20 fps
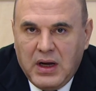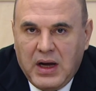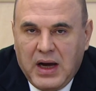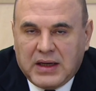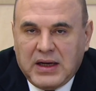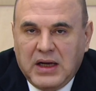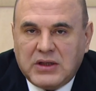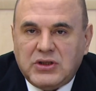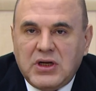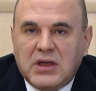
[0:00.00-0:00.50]

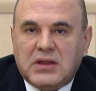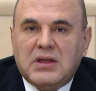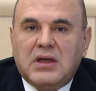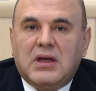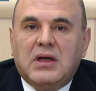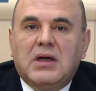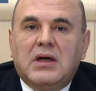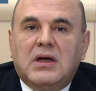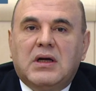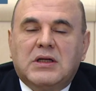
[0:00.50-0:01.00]

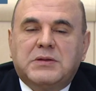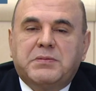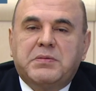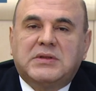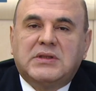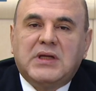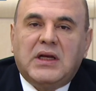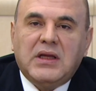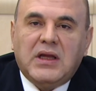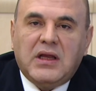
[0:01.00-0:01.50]
Окончательно
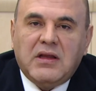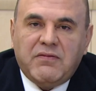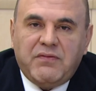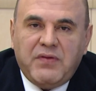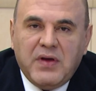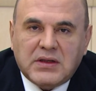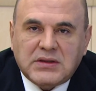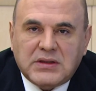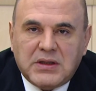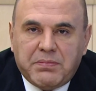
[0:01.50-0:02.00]
распространение
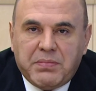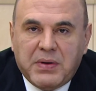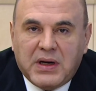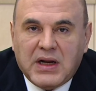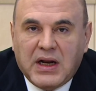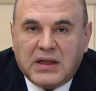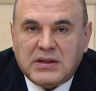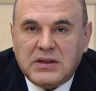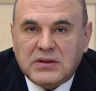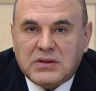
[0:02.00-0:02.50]
инфекции
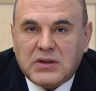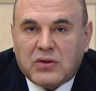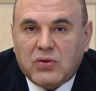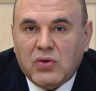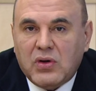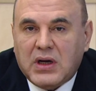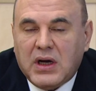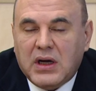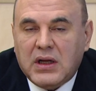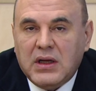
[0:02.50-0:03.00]
прекратится
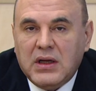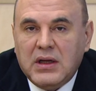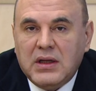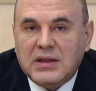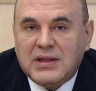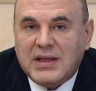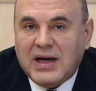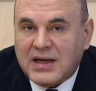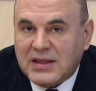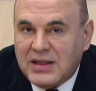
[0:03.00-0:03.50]
только
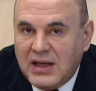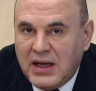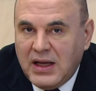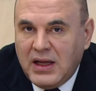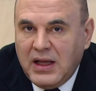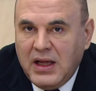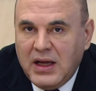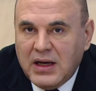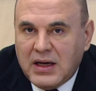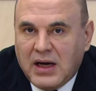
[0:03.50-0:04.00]
тогда,